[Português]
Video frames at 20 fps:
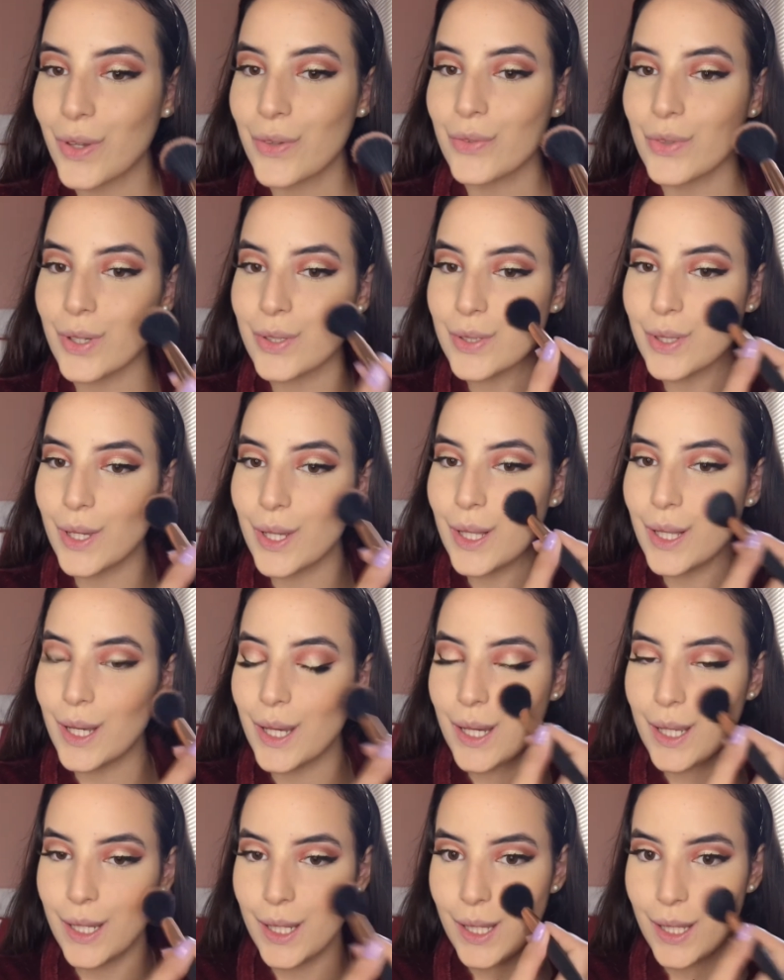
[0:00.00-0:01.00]
Faço aquela
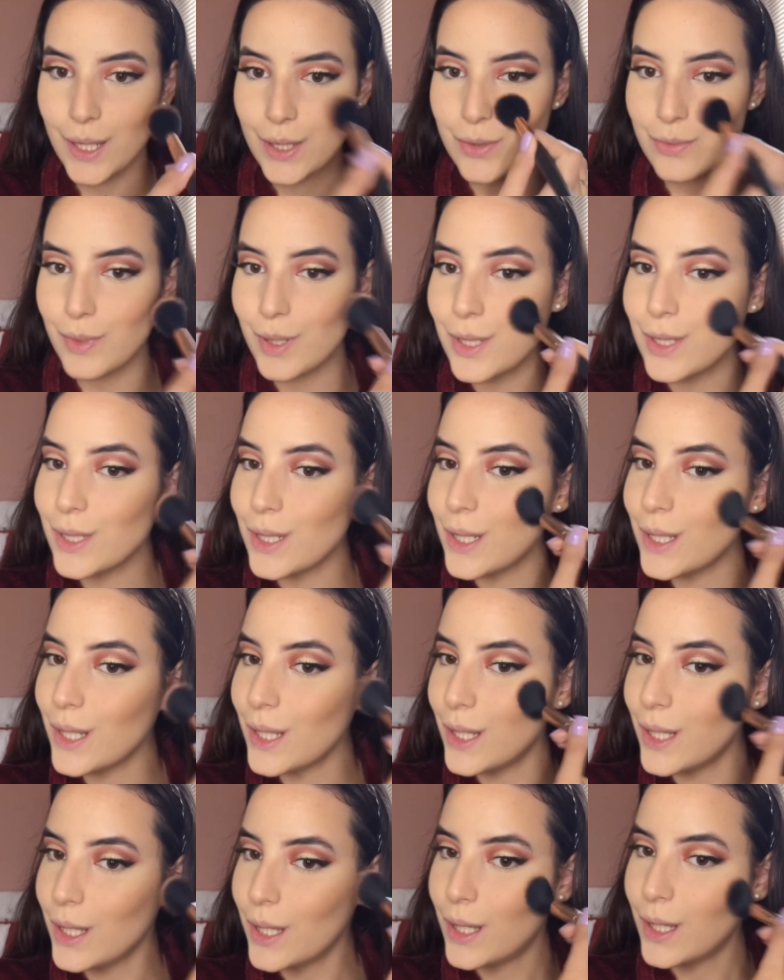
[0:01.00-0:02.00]
carinha desmetida
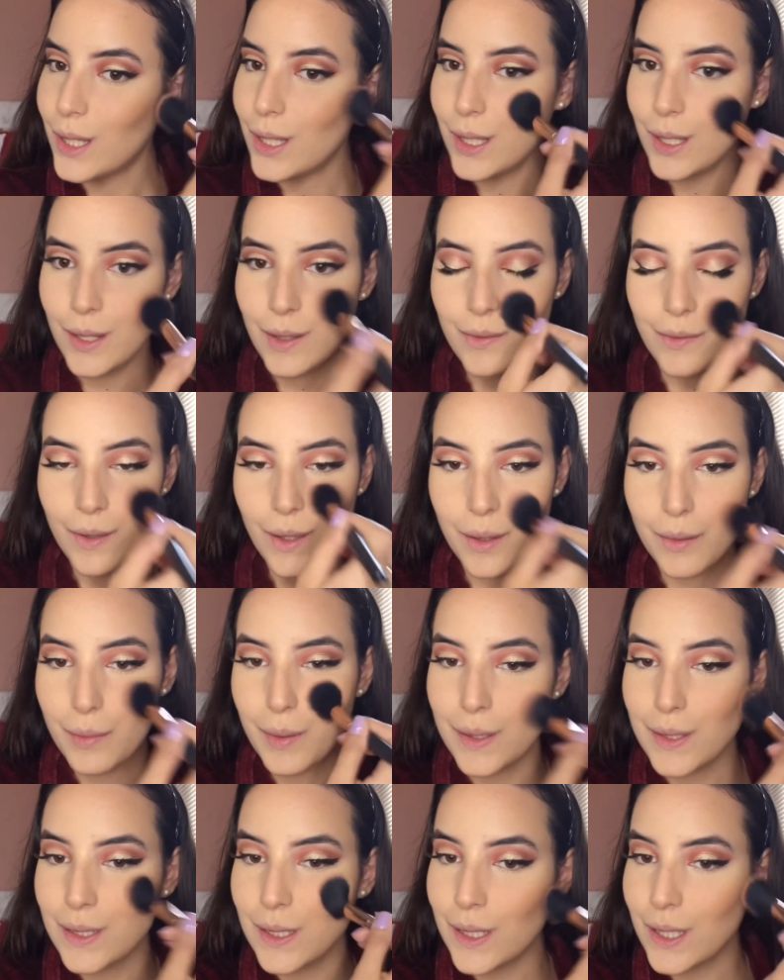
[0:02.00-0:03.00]
e venho
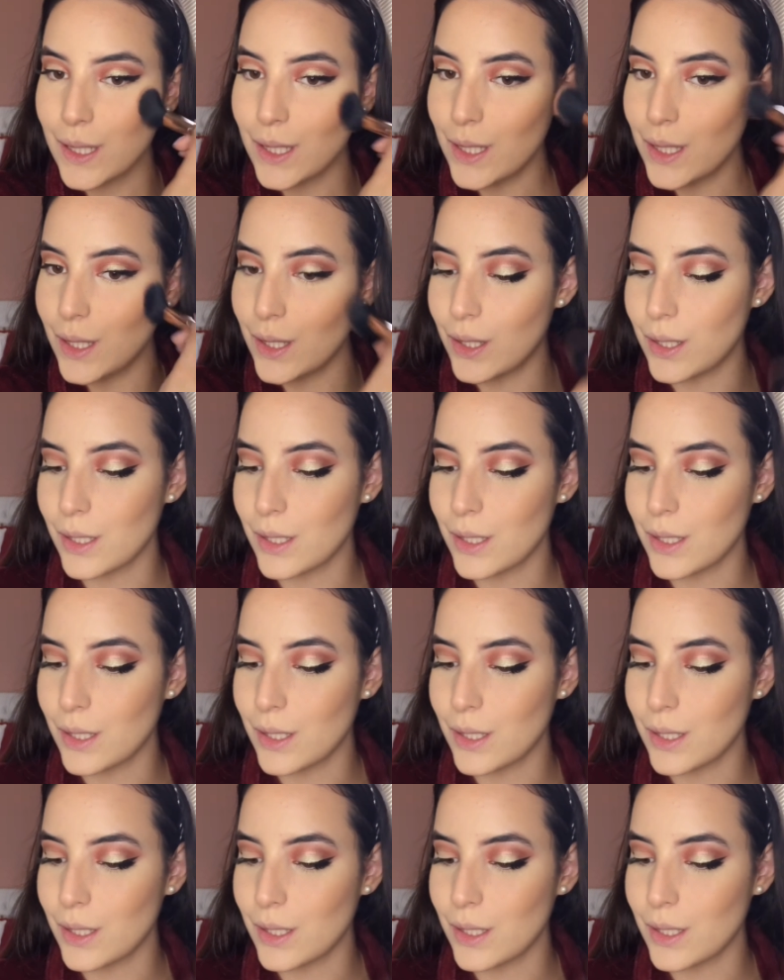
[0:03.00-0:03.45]
passando aqui, ó, na